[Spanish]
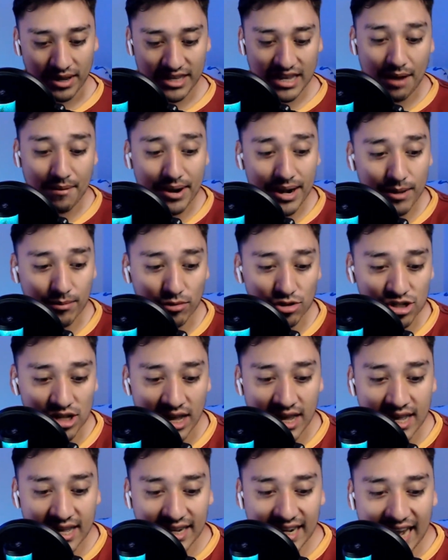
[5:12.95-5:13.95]
Ya veremos
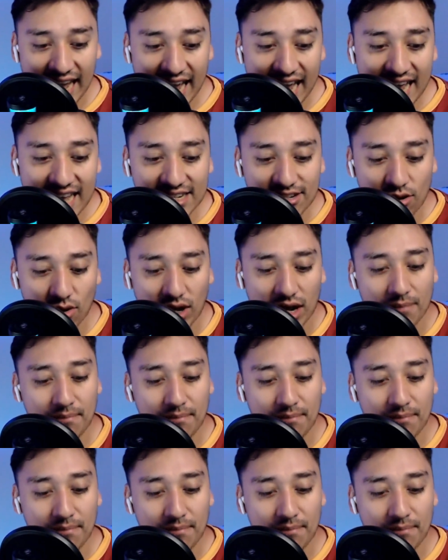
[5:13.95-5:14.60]
qué es lo que